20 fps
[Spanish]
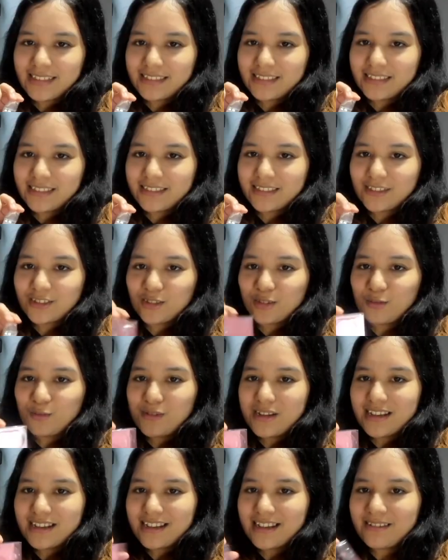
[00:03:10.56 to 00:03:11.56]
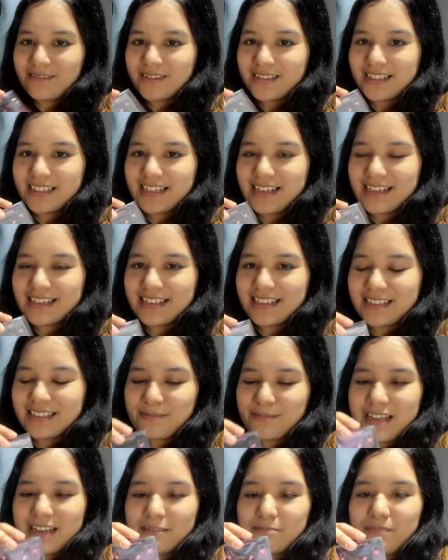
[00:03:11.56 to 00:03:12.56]
es esto? ¿Una caja vacía que dice
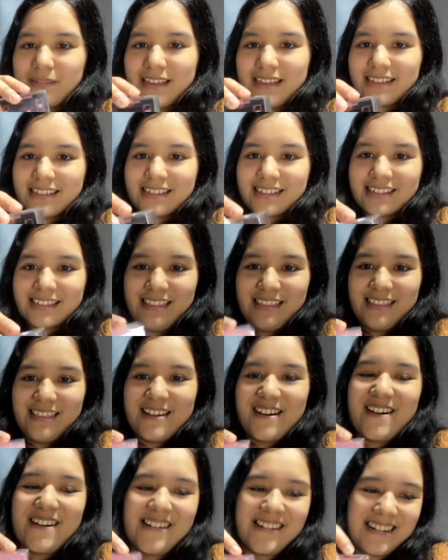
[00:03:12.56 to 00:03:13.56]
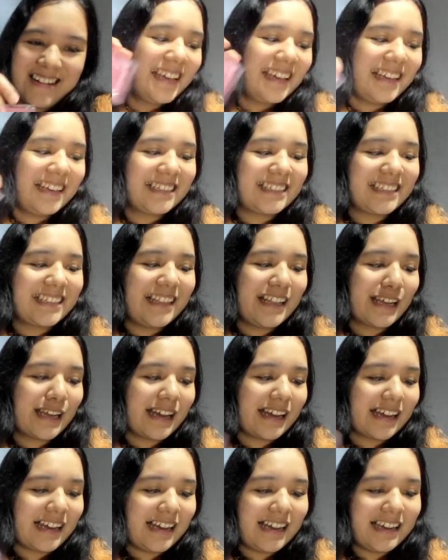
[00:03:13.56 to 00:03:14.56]
Blackpink? No. Esta es la
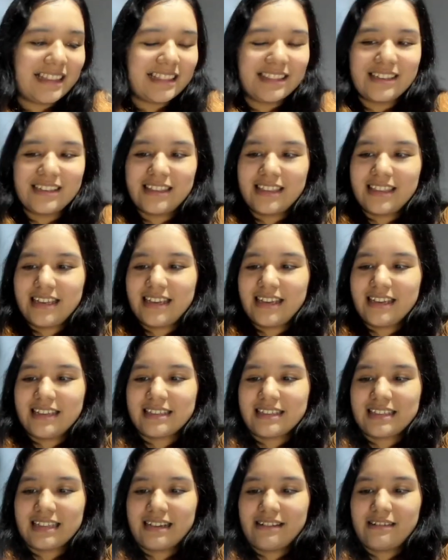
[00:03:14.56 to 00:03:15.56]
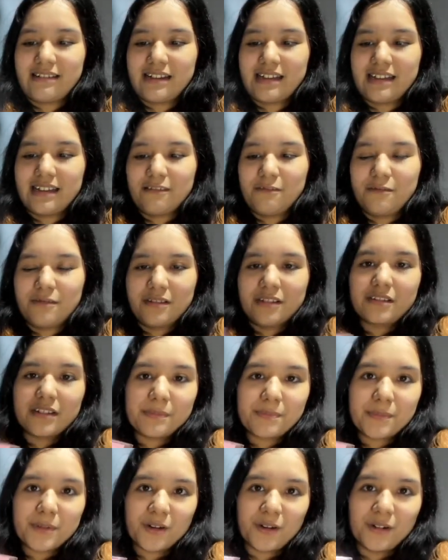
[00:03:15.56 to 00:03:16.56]
caja donde está un
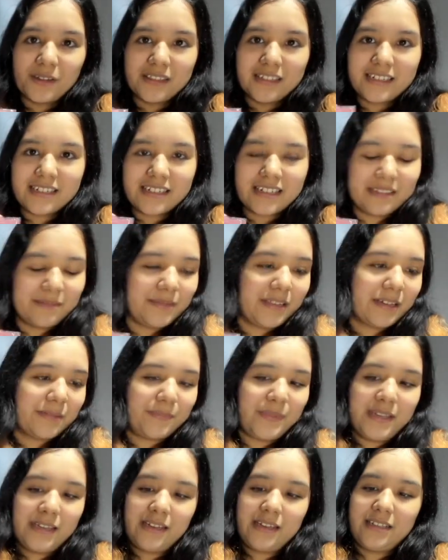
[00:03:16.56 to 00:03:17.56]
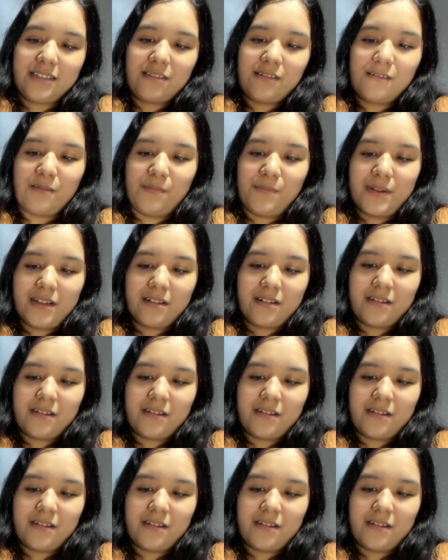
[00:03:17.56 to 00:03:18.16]
grip holder de Blackpink. Esto lo compré en